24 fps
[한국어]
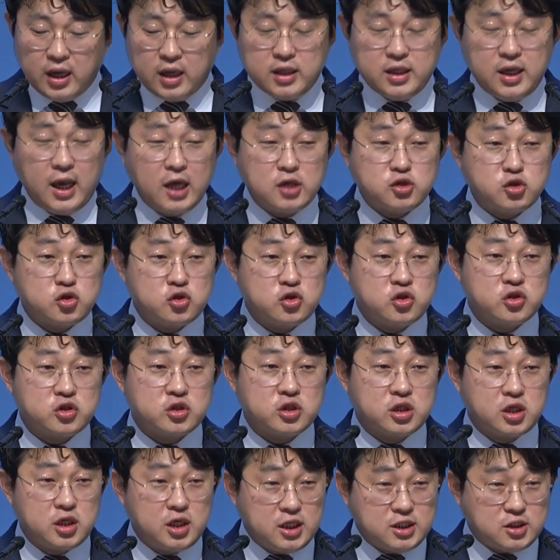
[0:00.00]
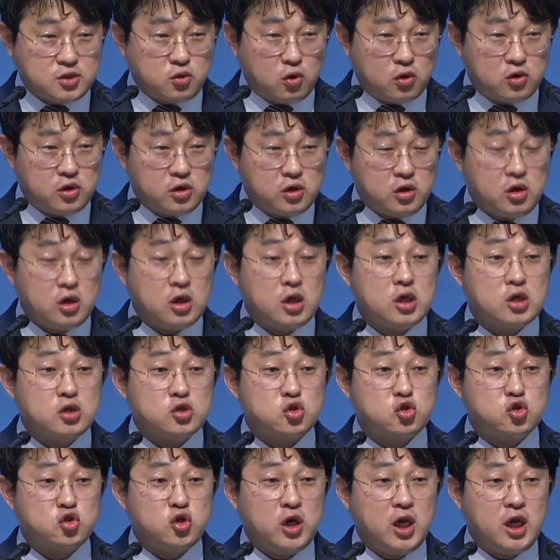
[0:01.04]
예수 그리스도를
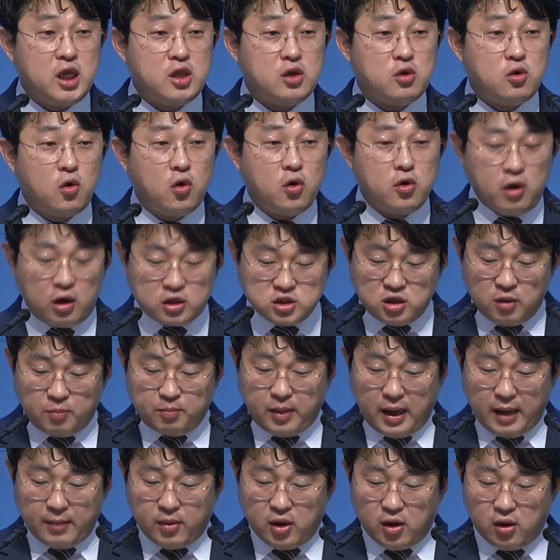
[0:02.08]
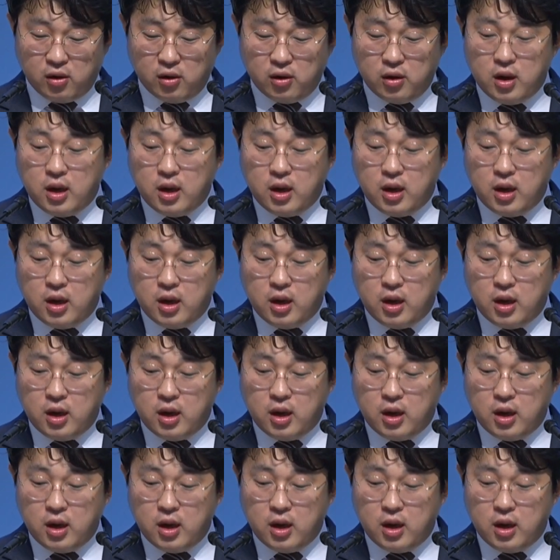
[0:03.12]
주인으로 영접하며